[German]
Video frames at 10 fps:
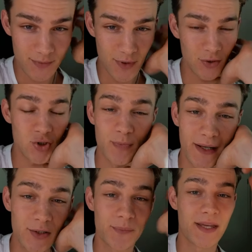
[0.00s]
Ich bin
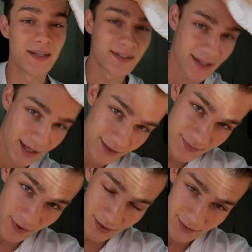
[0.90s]
gespannt, ob der, der Herr
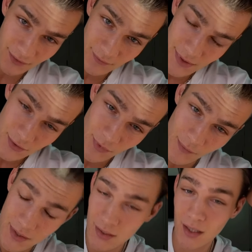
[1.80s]
das packt. Haben ein bisschen über
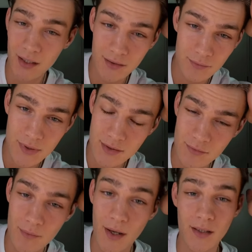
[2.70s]
mich geredet, ein
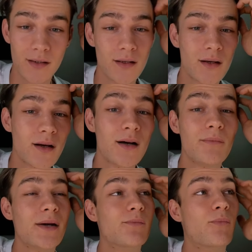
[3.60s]
bisschen über mein,
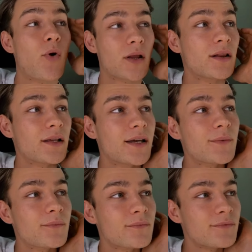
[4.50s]
mein
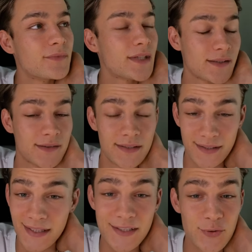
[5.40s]
Modelleben, dass es
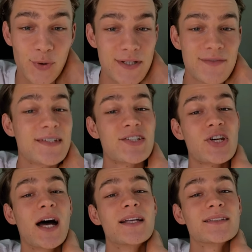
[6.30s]
nicht so ist, wie es
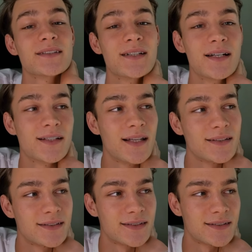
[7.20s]
scheint.
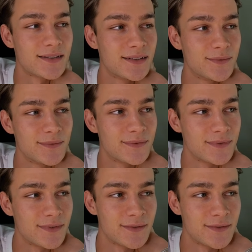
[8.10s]
Dass es, ähm,